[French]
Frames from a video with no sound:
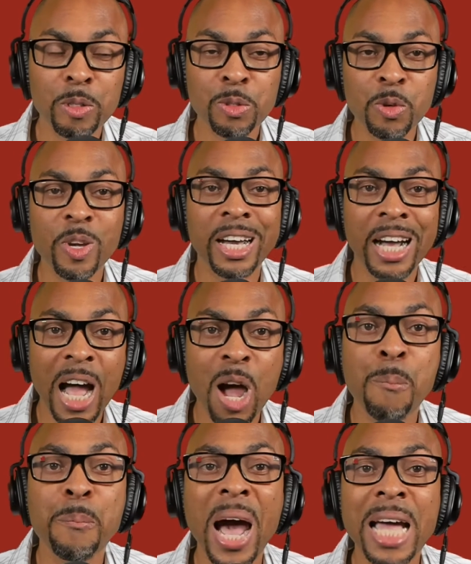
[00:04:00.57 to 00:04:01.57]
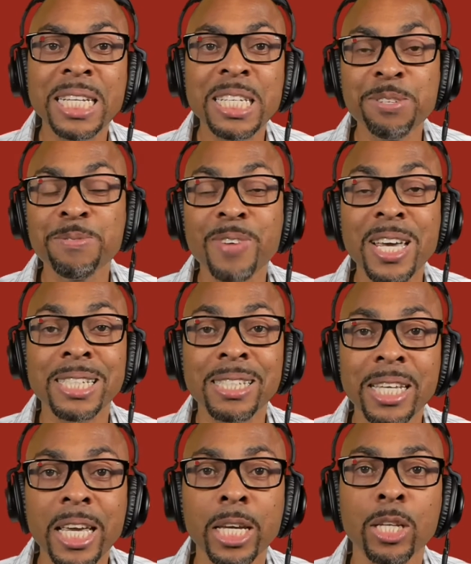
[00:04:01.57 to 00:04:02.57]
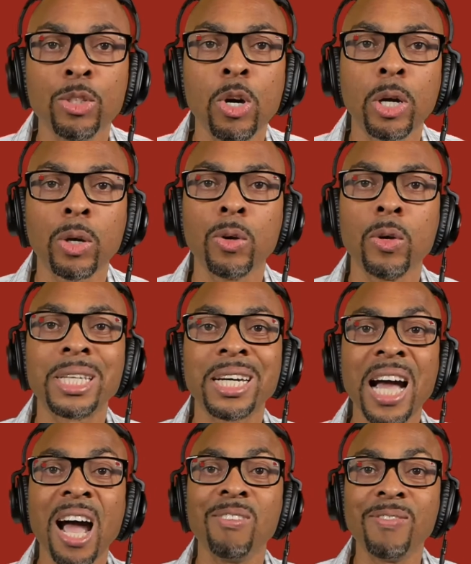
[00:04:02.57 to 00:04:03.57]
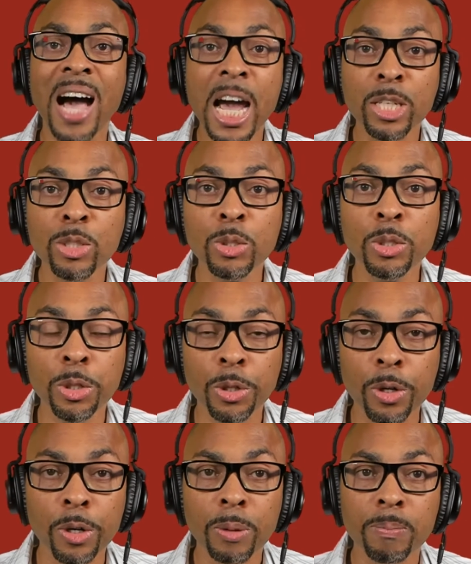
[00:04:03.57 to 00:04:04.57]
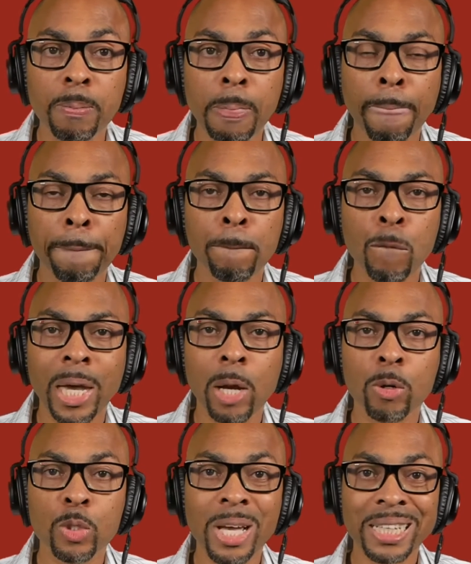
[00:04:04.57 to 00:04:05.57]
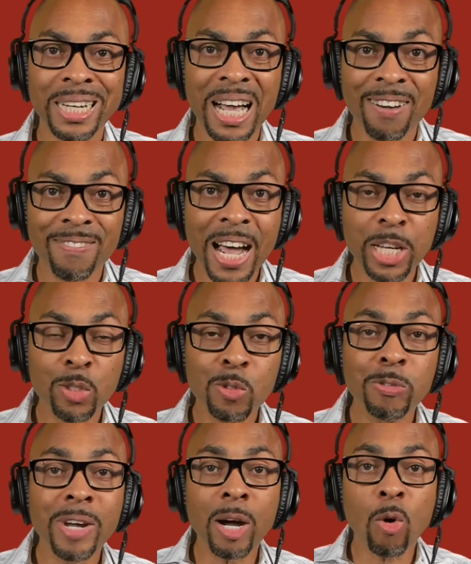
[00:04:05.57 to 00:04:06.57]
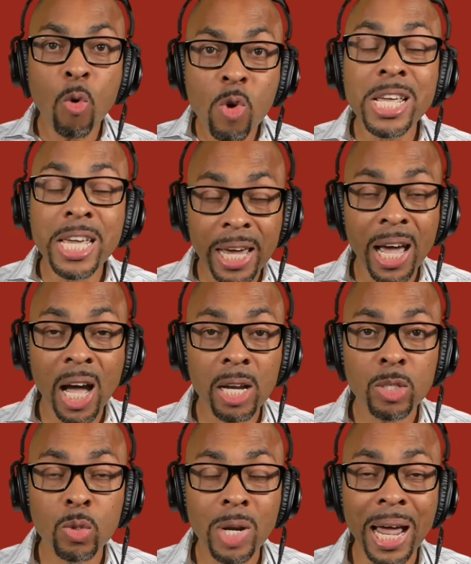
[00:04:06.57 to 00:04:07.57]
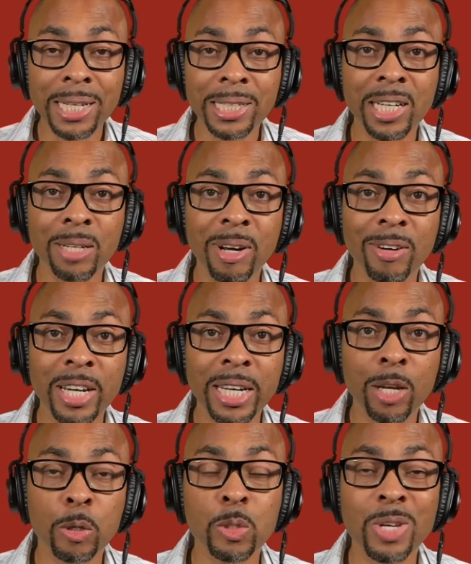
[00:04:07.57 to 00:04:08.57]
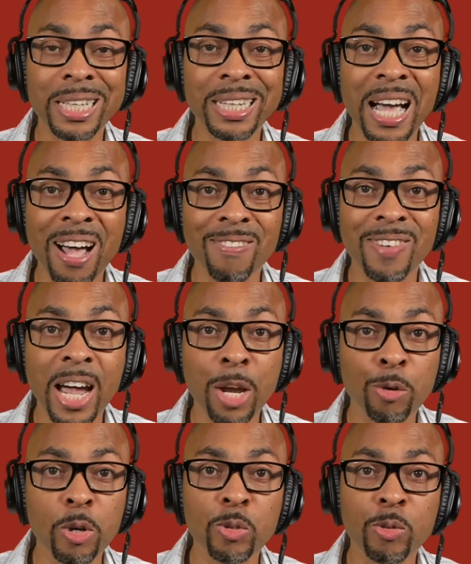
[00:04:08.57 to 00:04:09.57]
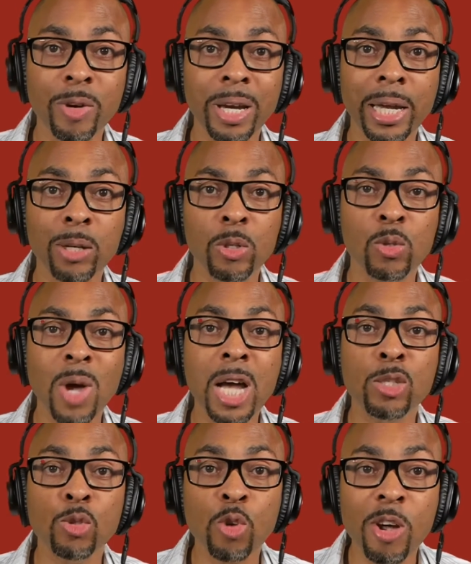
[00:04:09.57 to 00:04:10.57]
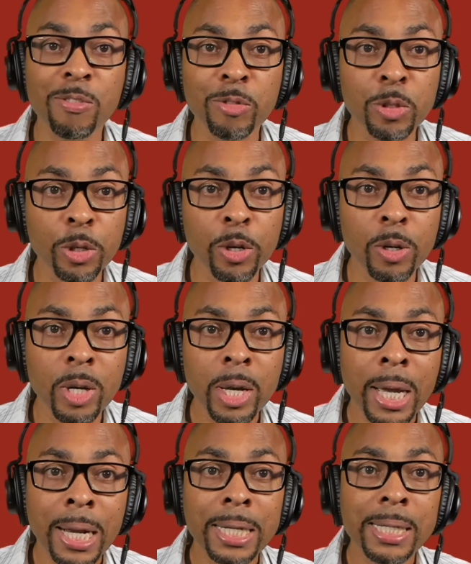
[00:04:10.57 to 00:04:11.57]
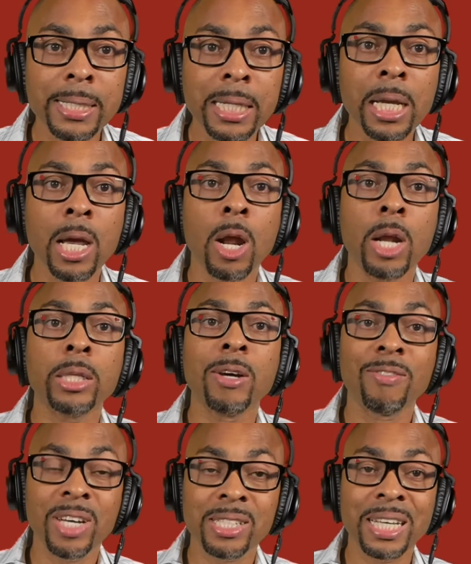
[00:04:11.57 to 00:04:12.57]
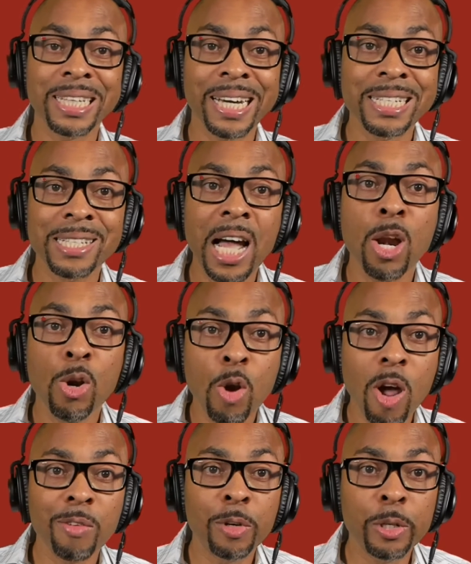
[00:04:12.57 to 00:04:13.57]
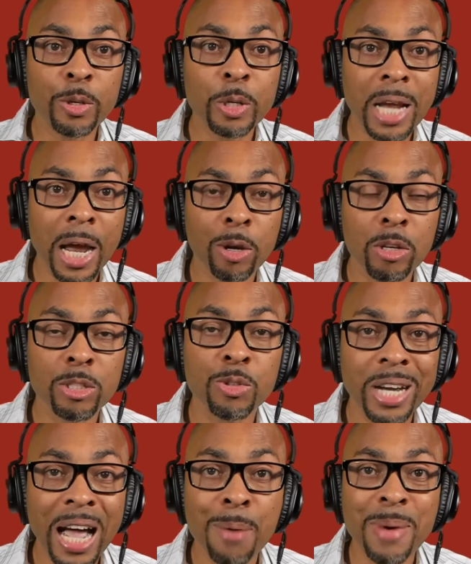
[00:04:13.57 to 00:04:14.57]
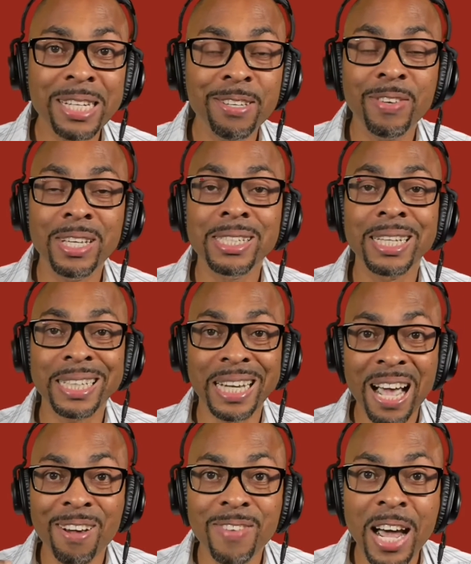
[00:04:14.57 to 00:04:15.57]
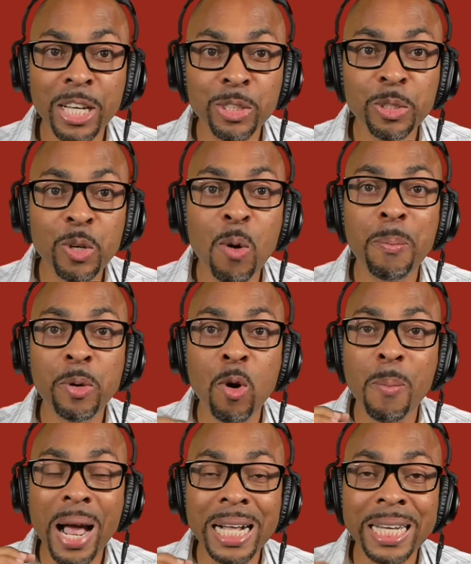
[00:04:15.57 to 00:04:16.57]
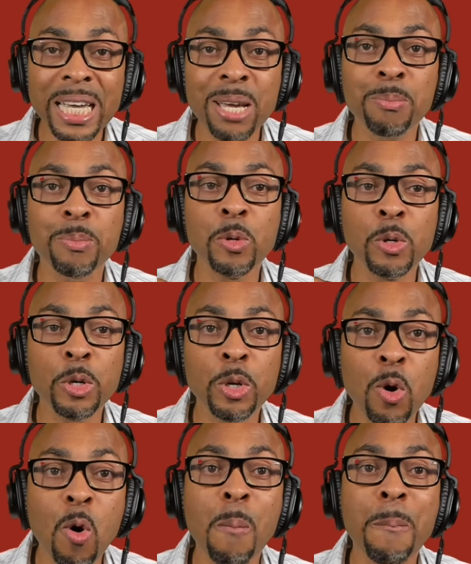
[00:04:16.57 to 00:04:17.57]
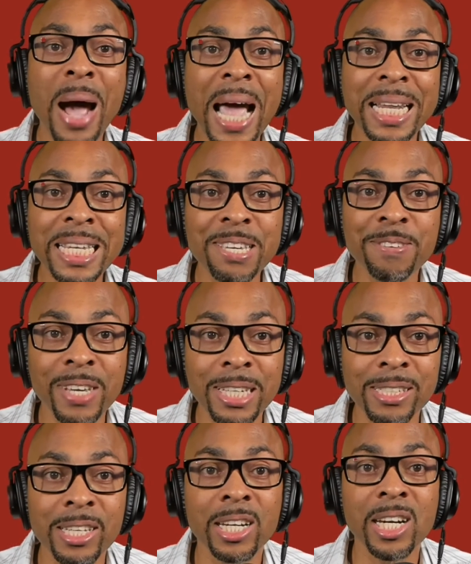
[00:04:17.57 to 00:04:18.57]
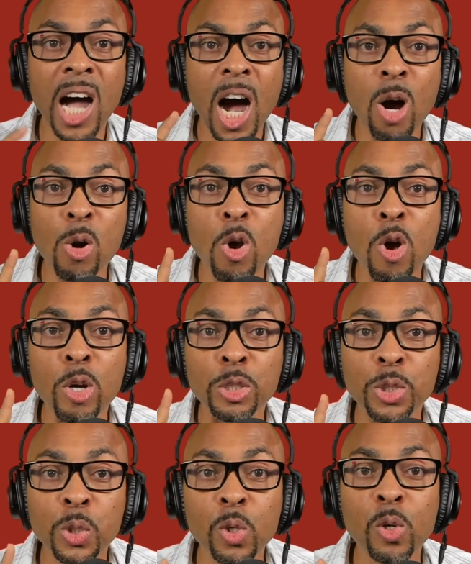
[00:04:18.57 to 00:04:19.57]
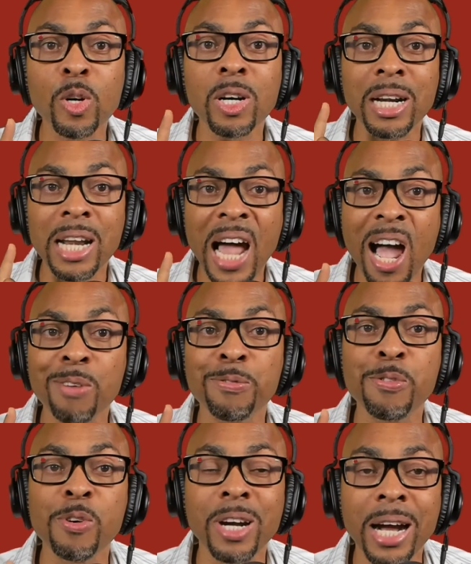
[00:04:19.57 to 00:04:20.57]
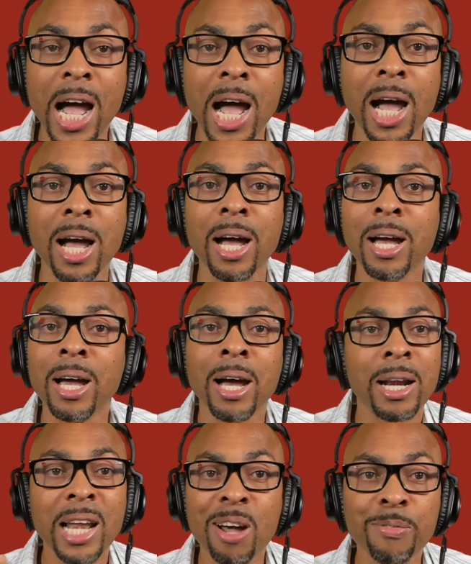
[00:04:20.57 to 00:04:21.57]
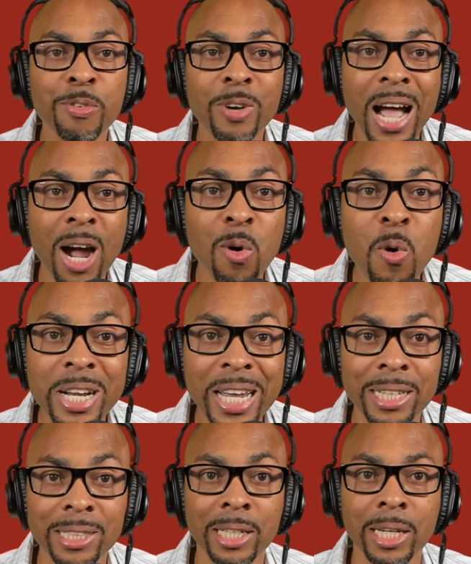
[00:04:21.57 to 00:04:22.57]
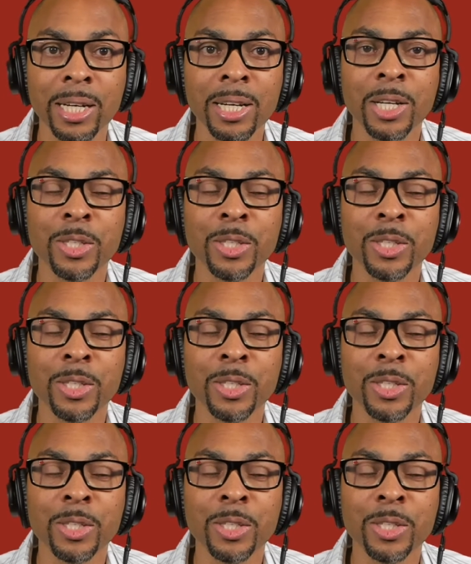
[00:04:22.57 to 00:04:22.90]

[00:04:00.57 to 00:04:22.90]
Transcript: sera manifestée. Donc, euh, travail nous, yo, quel que soit travail nous fait coulier hein, sous la terre, pas vrai? Quel que soit travail que nous fait, quel que soit œuvre nous, yo, il dit dans verset 13 là, l'œuvre de chacun sera manifestée. Travail nous yo, yo pour yo manifester. Car le jour la fera la fera connaître.